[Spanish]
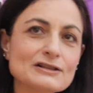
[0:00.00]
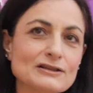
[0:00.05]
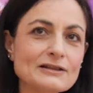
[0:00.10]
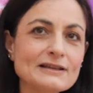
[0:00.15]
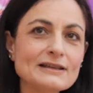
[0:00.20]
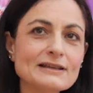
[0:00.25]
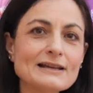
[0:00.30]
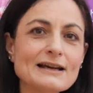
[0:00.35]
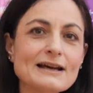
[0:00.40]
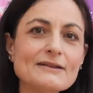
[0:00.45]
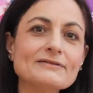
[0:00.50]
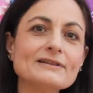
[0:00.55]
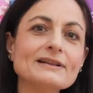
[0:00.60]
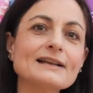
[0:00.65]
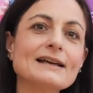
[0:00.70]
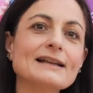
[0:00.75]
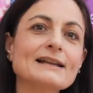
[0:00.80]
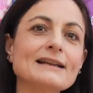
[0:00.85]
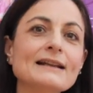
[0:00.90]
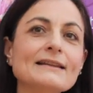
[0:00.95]
Soy
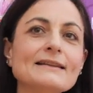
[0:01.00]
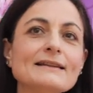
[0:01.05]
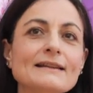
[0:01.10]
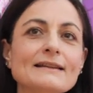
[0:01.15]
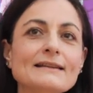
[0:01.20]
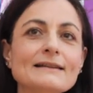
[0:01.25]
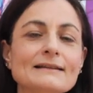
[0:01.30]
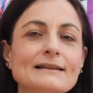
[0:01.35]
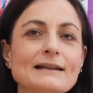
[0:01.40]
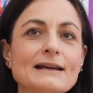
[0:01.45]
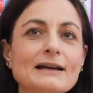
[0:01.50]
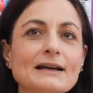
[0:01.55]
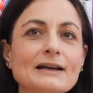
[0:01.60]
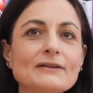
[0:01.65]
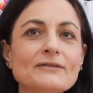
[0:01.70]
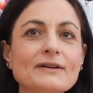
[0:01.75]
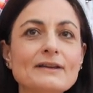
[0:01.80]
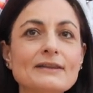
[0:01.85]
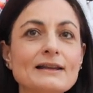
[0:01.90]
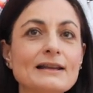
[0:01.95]
África Hernández, la
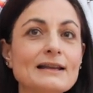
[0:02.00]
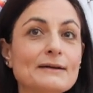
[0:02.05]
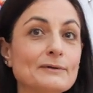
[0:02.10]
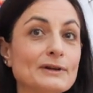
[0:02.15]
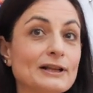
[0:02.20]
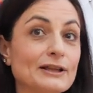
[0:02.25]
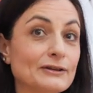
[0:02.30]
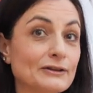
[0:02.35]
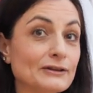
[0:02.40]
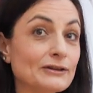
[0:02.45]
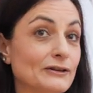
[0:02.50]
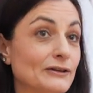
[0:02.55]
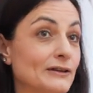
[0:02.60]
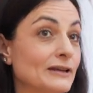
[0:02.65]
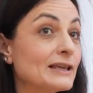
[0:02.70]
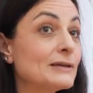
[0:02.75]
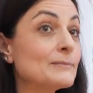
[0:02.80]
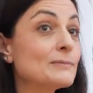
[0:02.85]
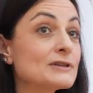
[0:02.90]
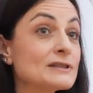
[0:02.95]
jefa del laboratorio de
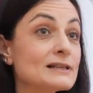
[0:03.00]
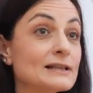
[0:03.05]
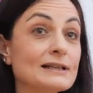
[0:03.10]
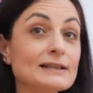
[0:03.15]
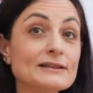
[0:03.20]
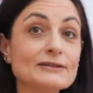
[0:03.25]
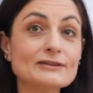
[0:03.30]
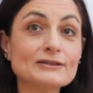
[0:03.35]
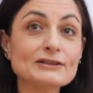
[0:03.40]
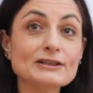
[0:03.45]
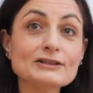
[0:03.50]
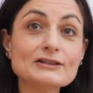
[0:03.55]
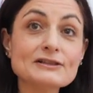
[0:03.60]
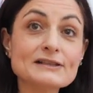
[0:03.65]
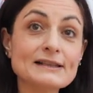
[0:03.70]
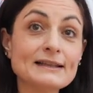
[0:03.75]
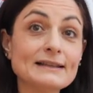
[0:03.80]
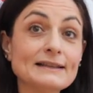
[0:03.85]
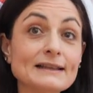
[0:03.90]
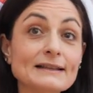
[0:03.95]
equipos
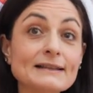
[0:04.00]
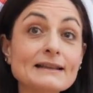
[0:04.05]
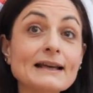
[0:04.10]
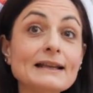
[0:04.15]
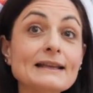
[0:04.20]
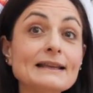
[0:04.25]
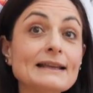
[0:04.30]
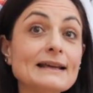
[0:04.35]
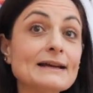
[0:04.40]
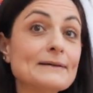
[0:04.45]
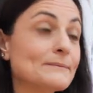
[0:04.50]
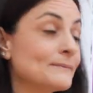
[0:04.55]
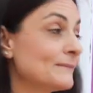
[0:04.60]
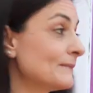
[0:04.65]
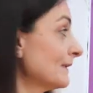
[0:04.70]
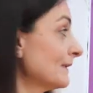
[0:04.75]
electrónicos de Tecnalia.